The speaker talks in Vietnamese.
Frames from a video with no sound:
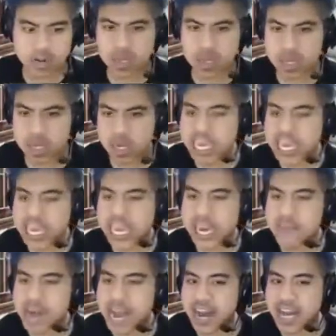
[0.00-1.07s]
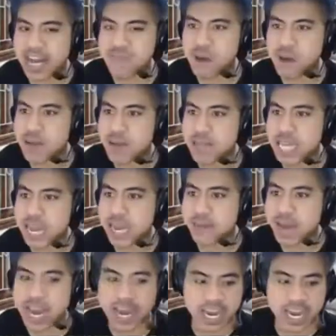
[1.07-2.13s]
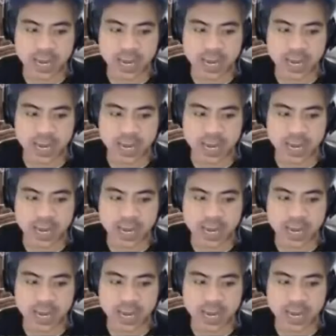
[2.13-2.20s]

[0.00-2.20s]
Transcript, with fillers: Cứ chạy đi Lâm Gà ơi, smoke ra mà chạy Lâm Gà ơi.